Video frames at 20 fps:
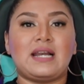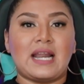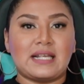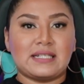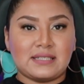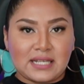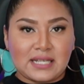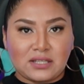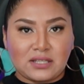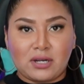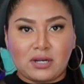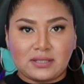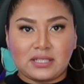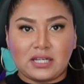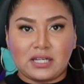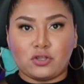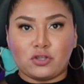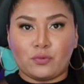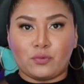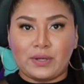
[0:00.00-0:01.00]
lanzando la
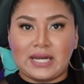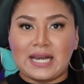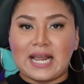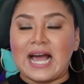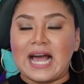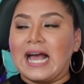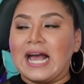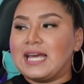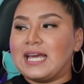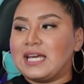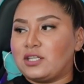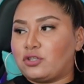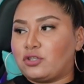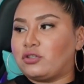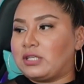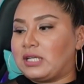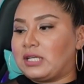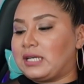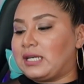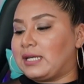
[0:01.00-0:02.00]
telenovela en
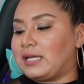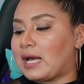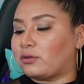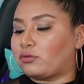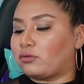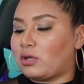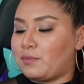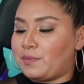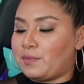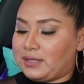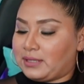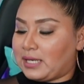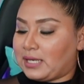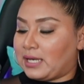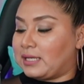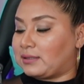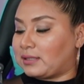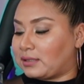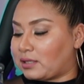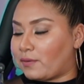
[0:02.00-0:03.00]
donde él actualmente
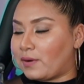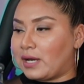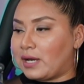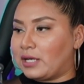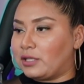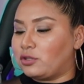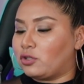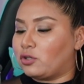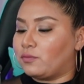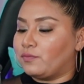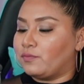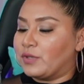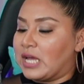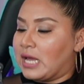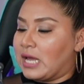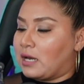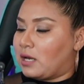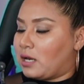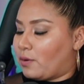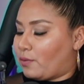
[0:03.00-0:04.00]
está trabajando
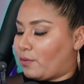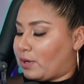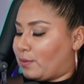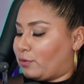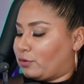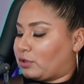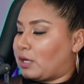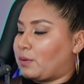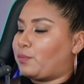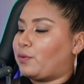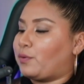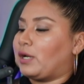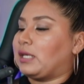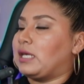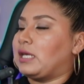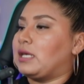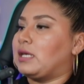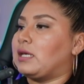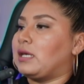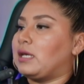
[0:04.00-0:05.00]
les voy a mostrar por
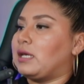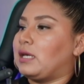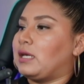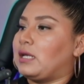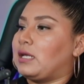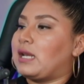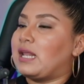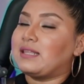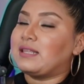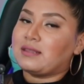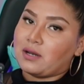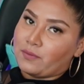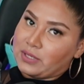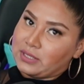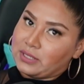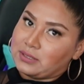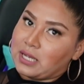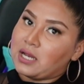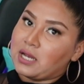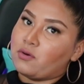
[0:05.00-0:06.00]
aquí eh, la
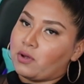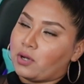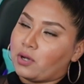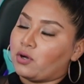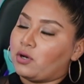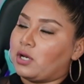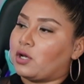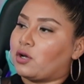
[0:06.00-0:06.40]
entrevista y luego les